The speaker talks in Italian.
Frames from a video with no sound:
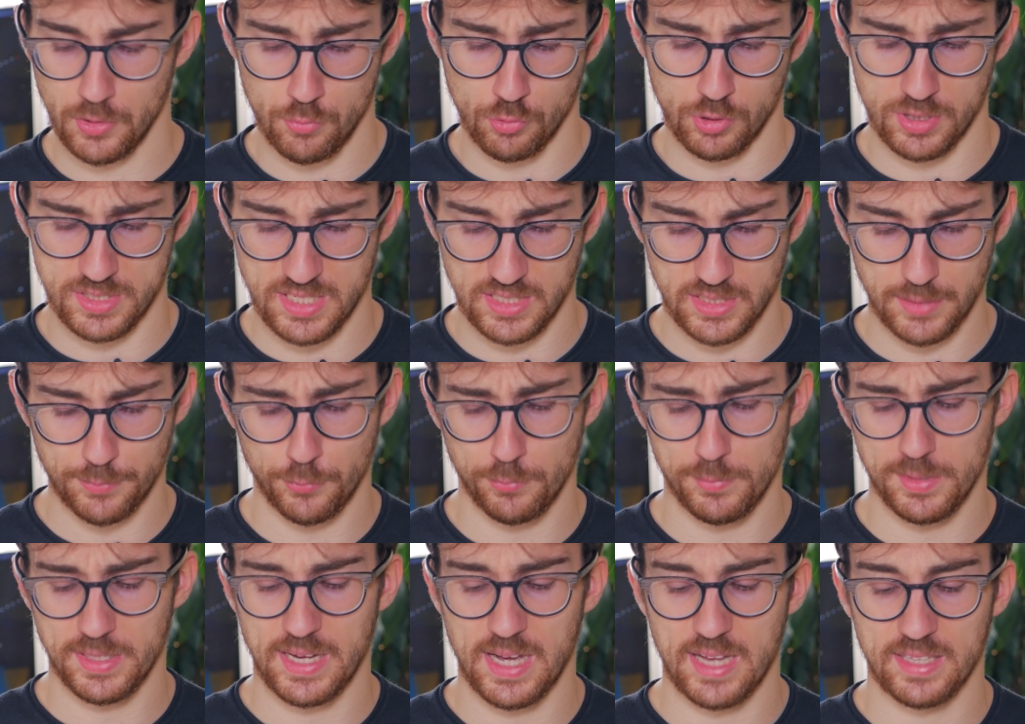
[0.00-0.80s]
Comunque è stata
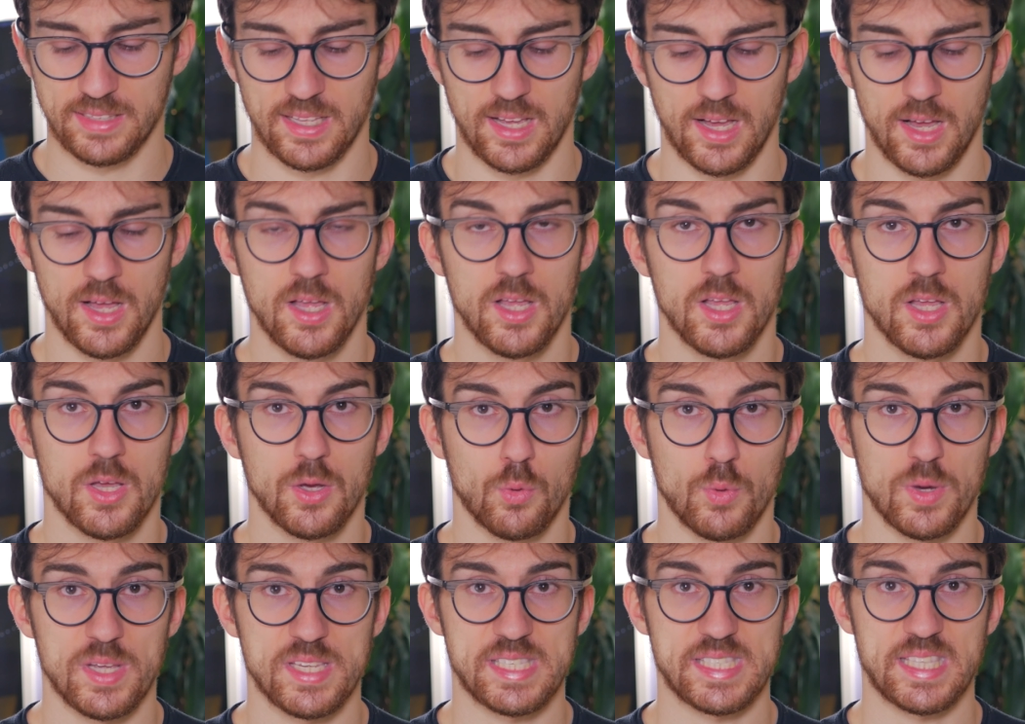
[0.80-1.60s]
pubblicata
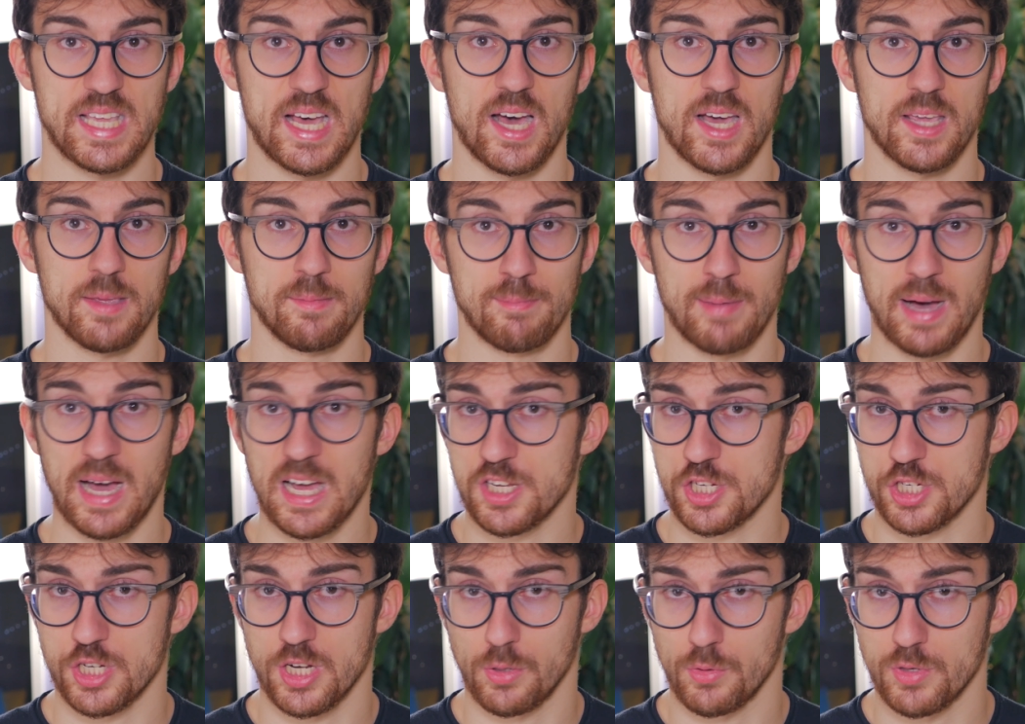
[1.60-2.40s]
questa
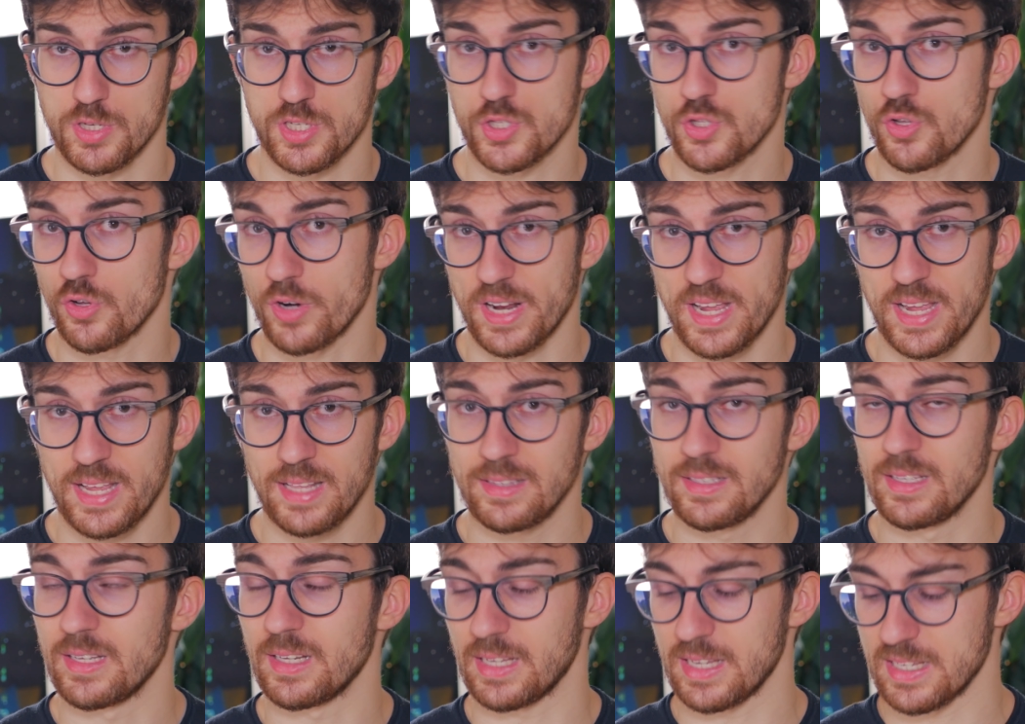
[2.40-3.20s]
immagine, questo
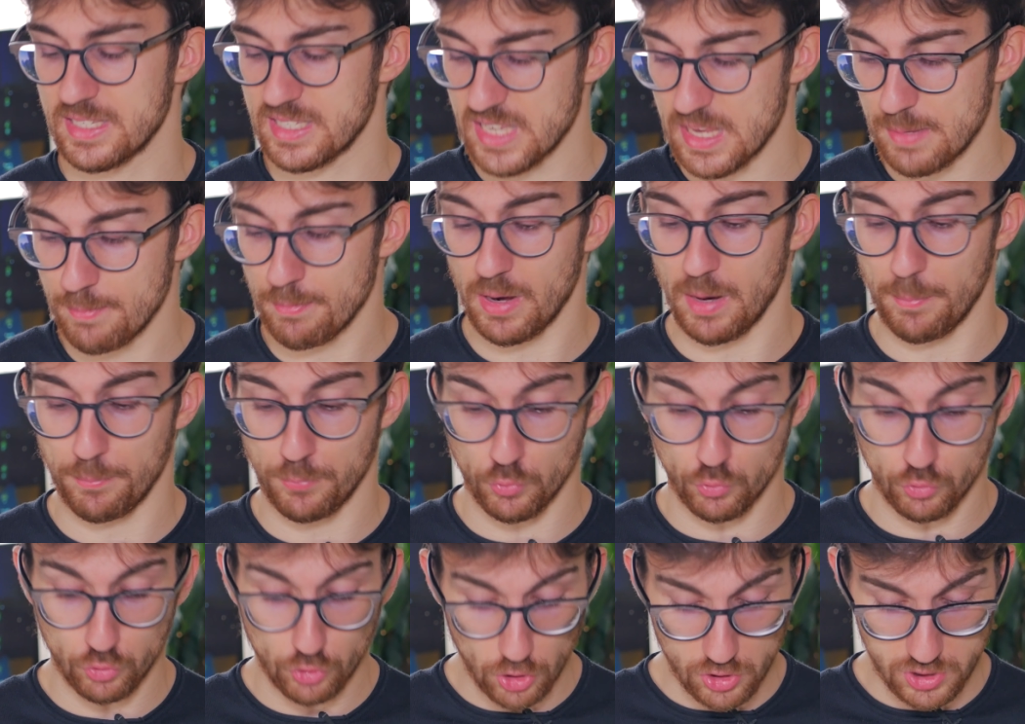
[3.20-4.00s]
render che sembra
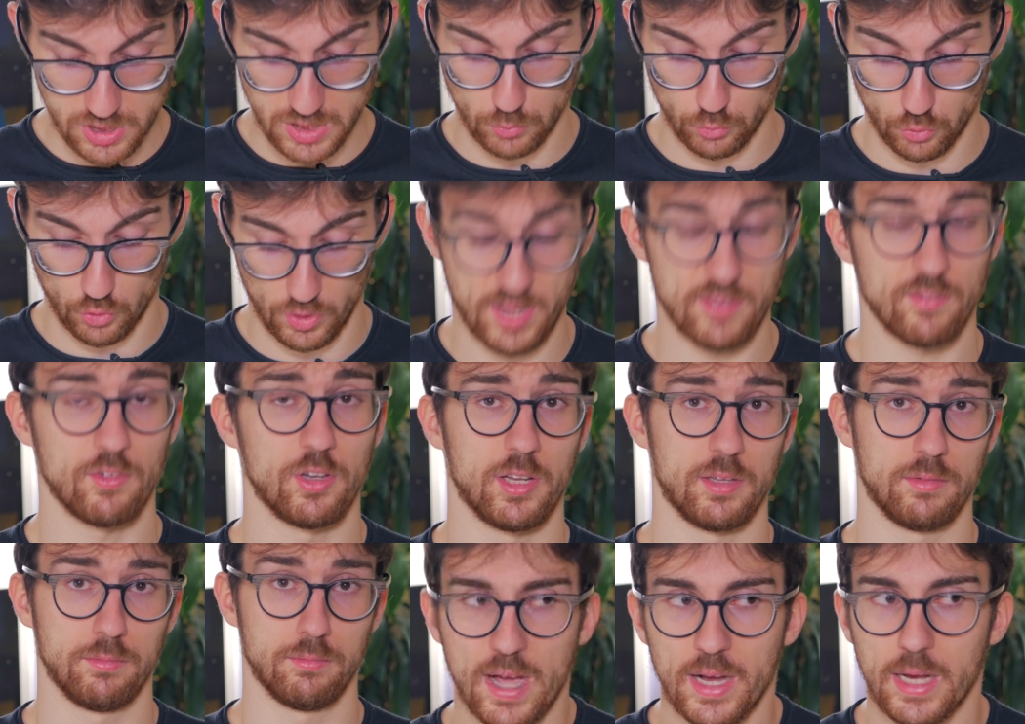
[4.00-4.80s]
piuttosto
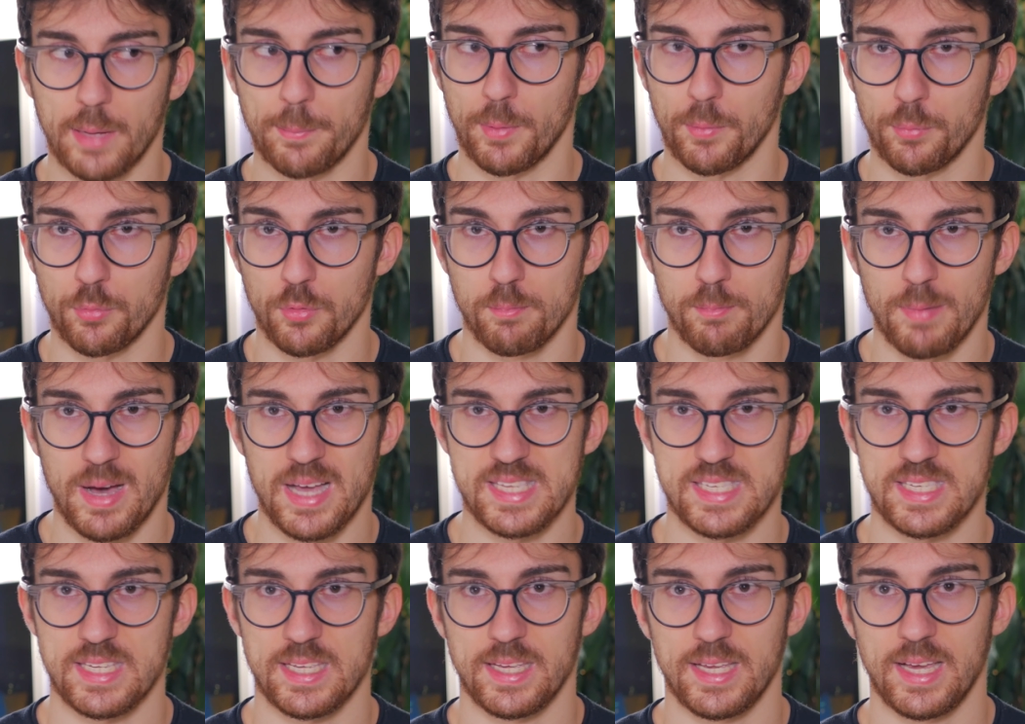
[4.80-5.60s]
autorevole, anche proprio in
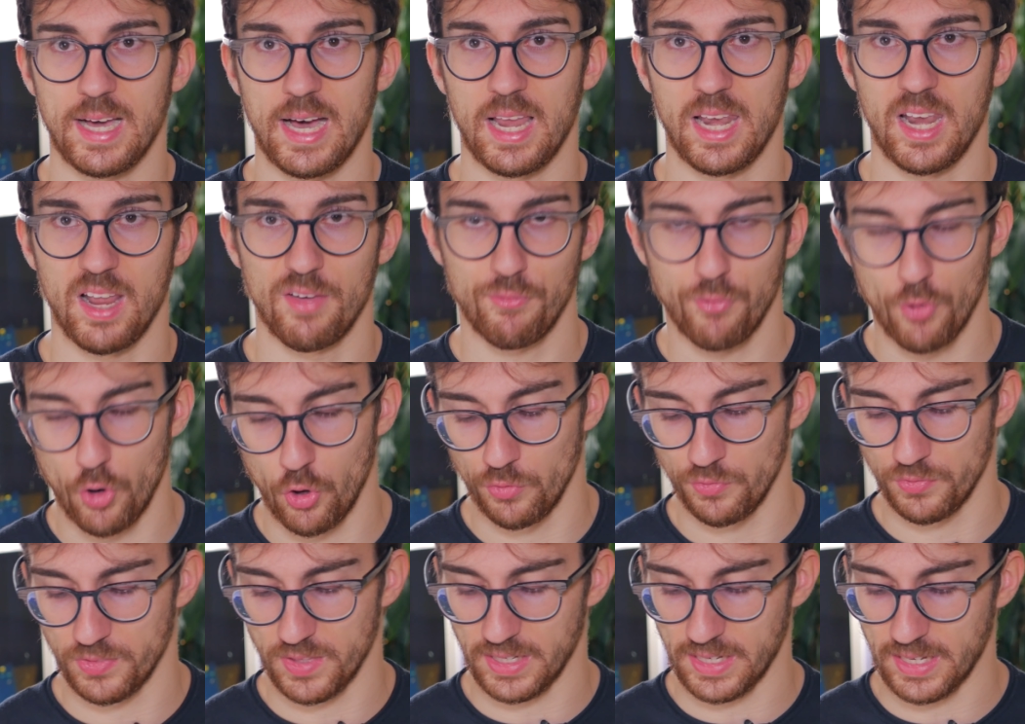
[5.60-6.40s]
base alla
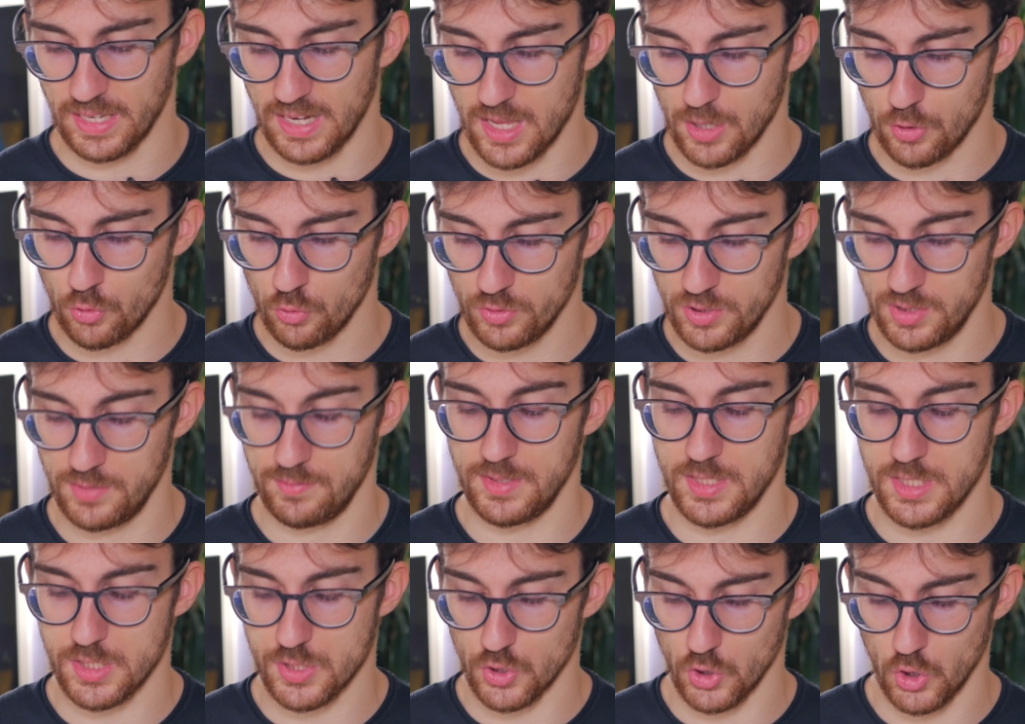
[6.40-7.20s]
fonte che l'ha
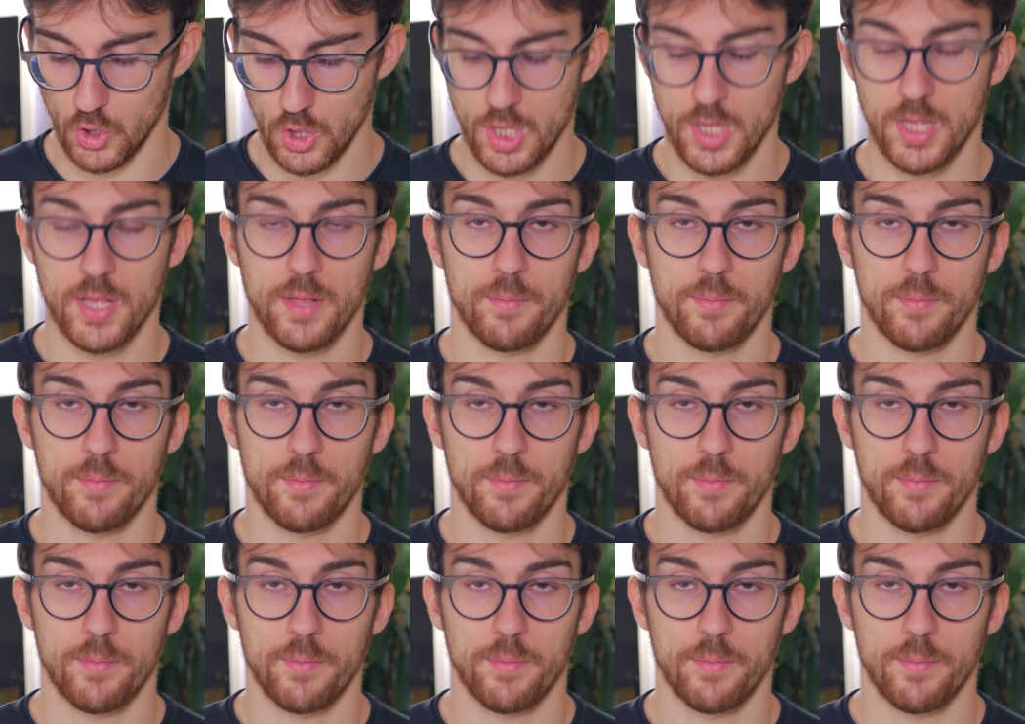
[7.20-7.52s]
condiviso